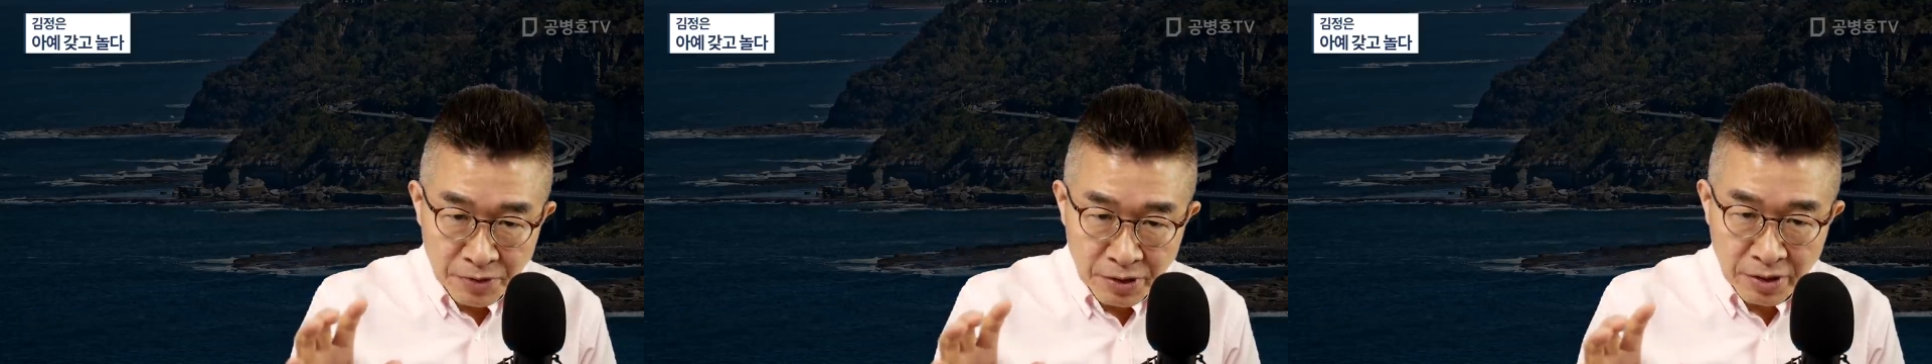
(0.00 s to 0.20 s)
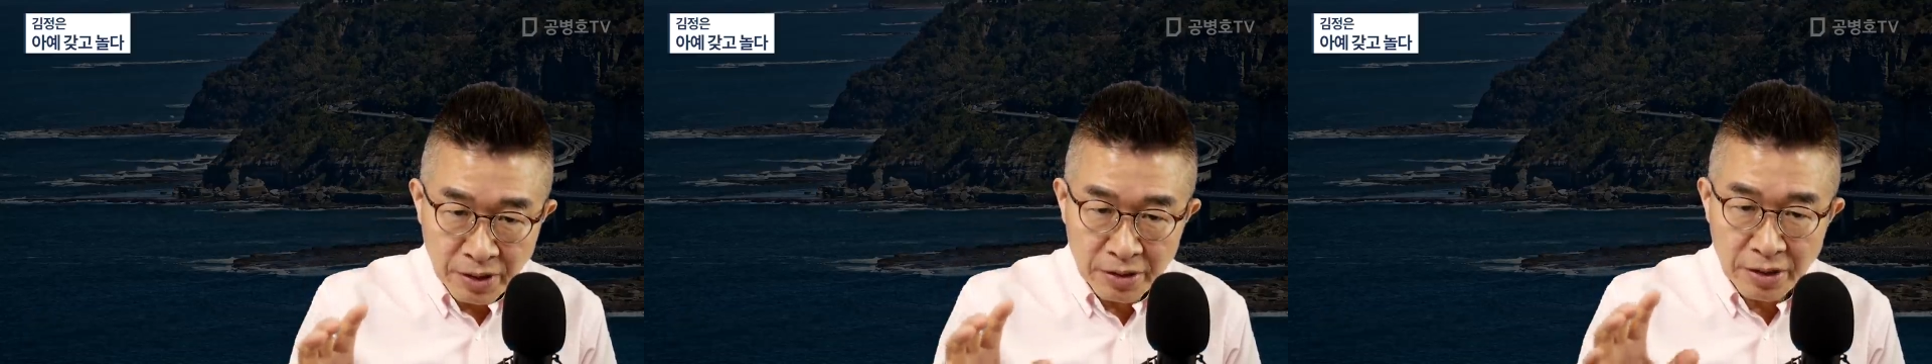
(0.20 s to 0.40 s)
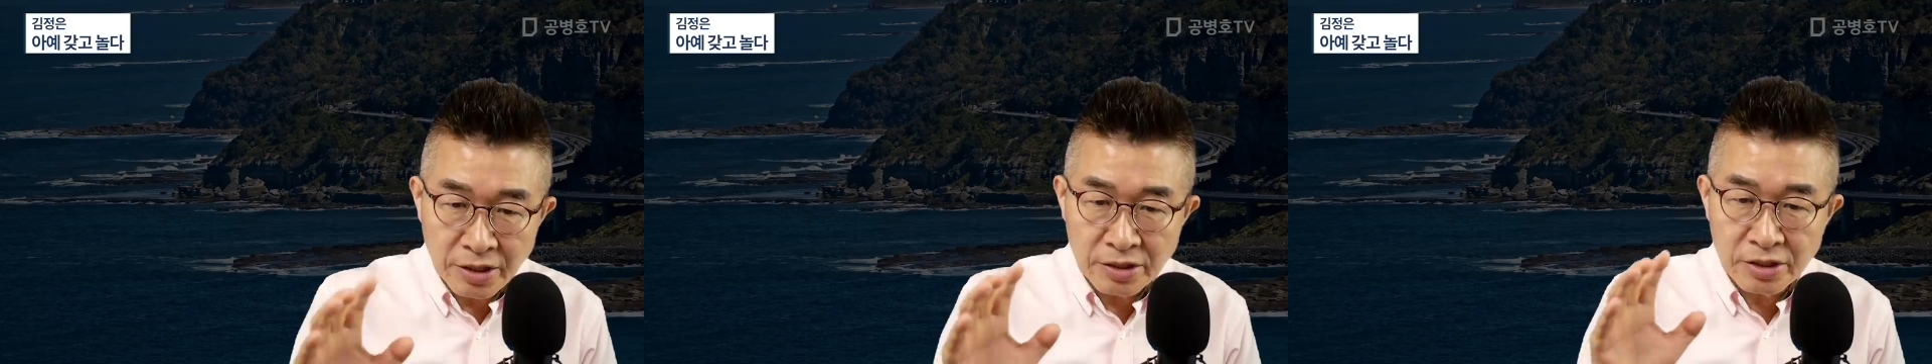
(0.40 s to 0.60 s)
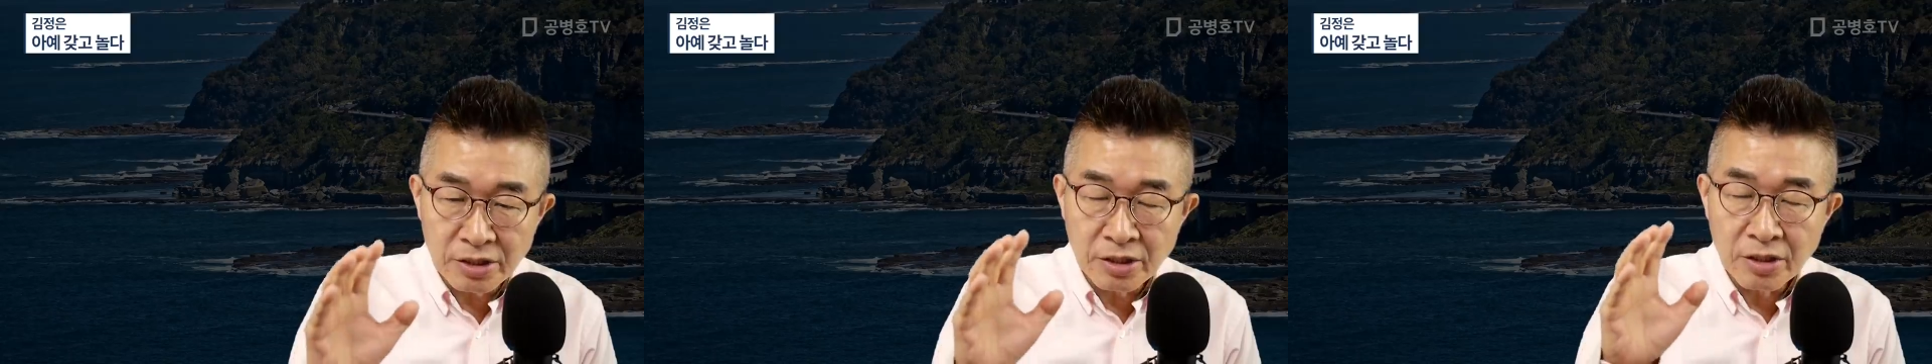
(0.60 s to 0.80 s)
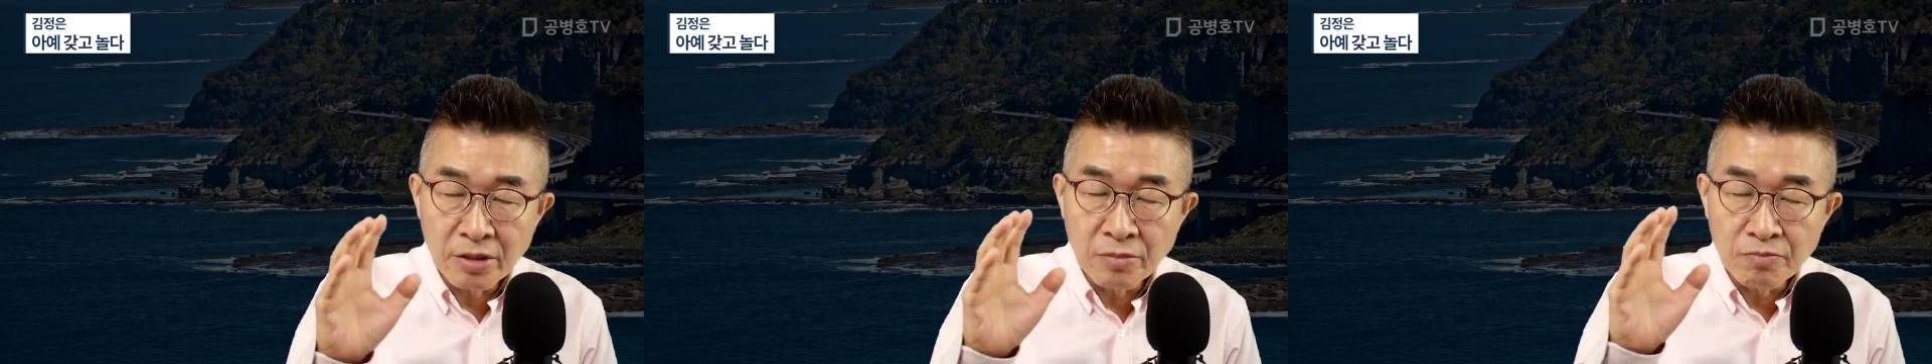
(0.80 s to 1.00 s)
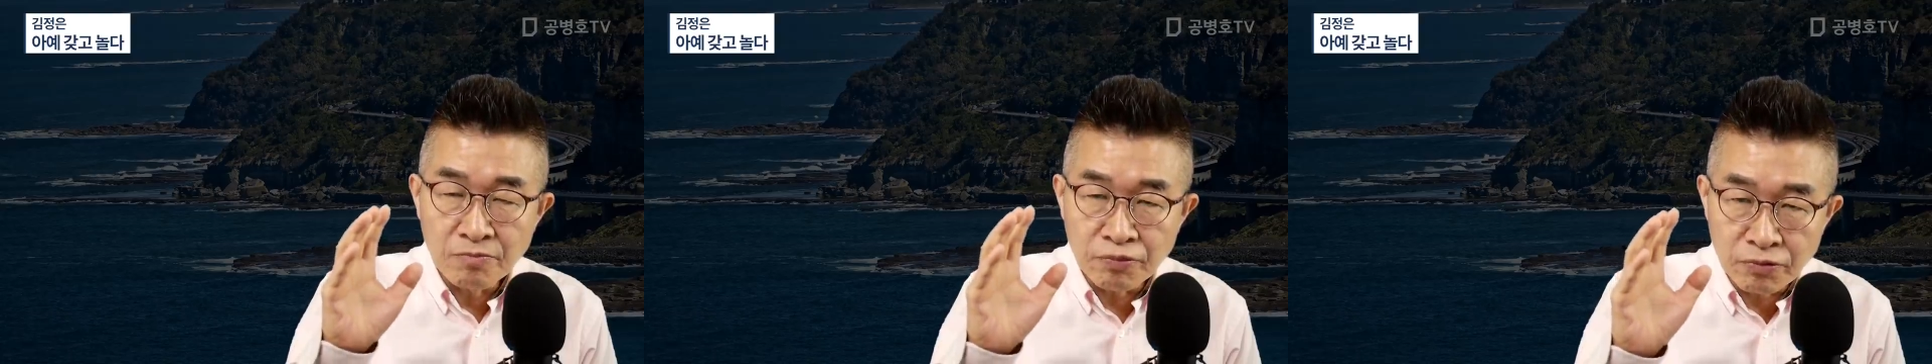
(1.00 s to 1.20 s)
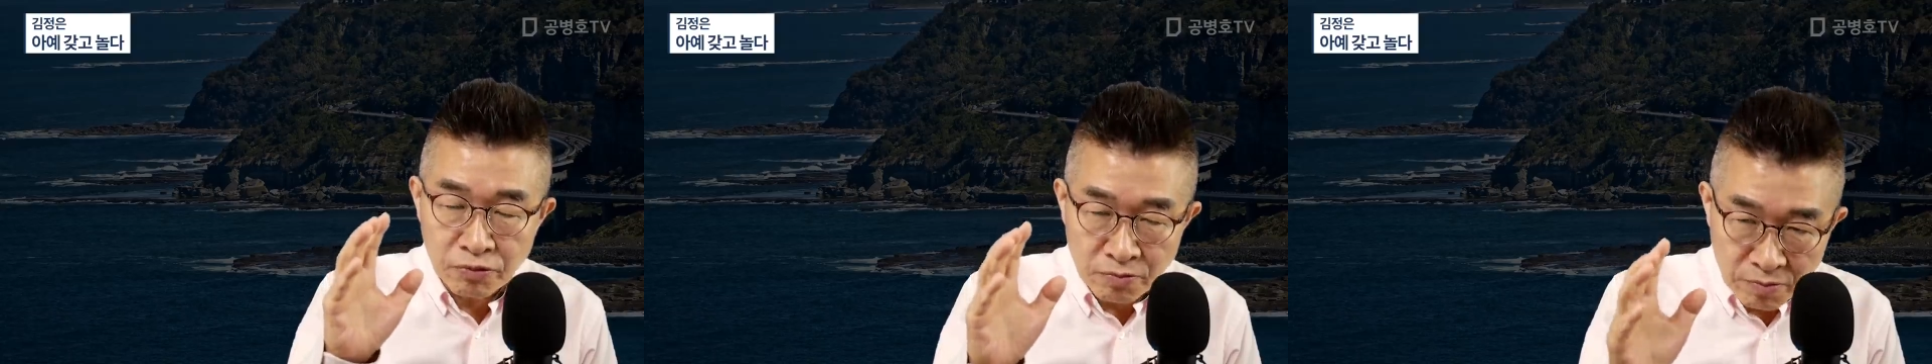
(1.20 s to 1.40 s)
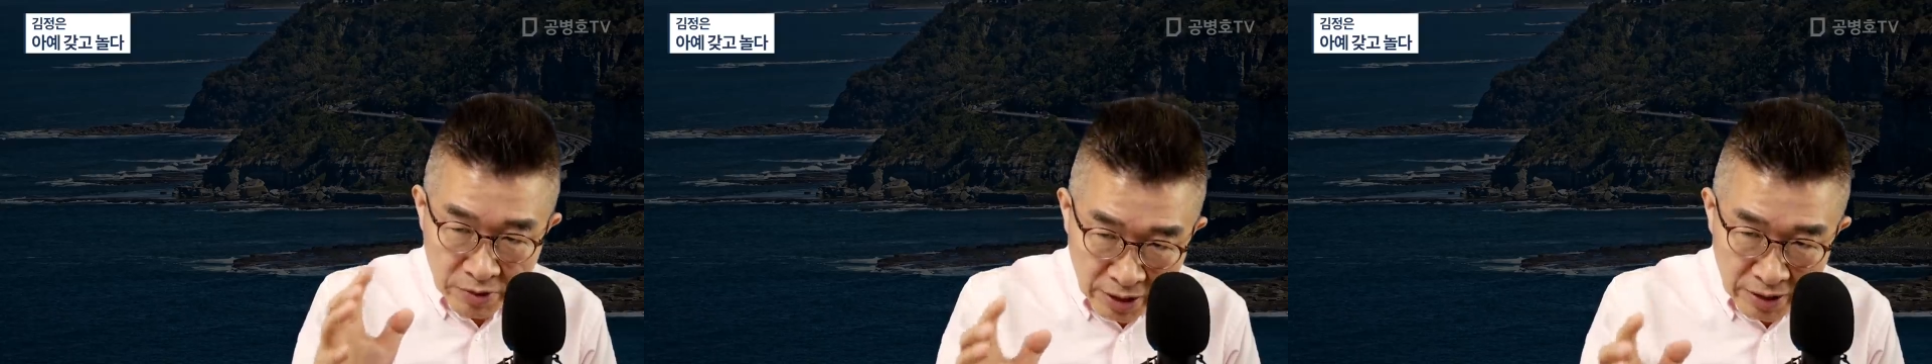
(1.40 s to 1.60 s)
그러나 여기서
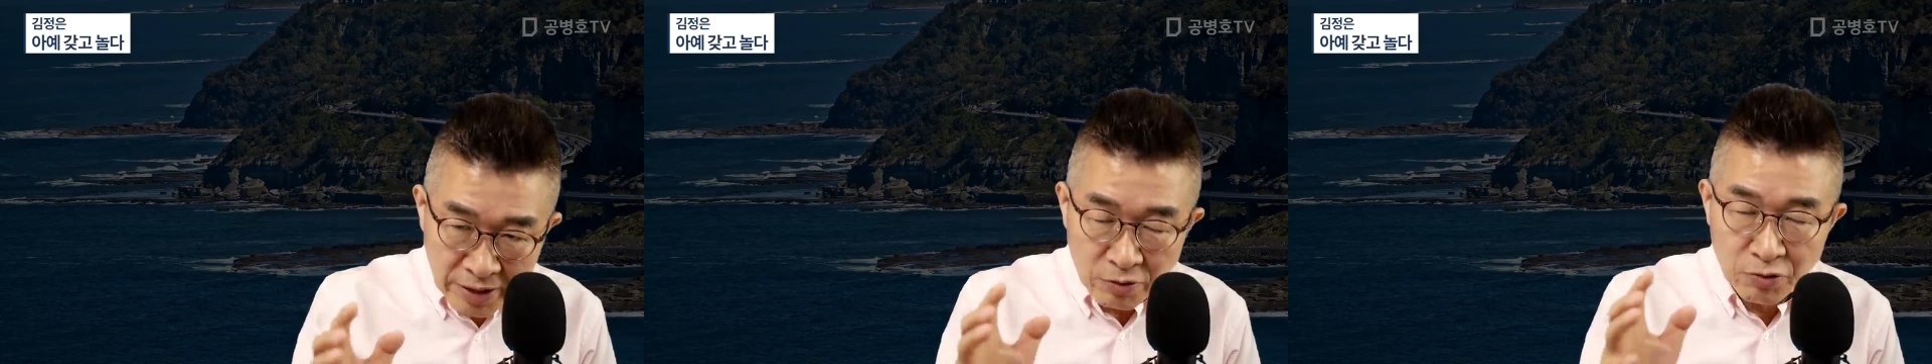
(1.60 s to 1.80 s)
분명하게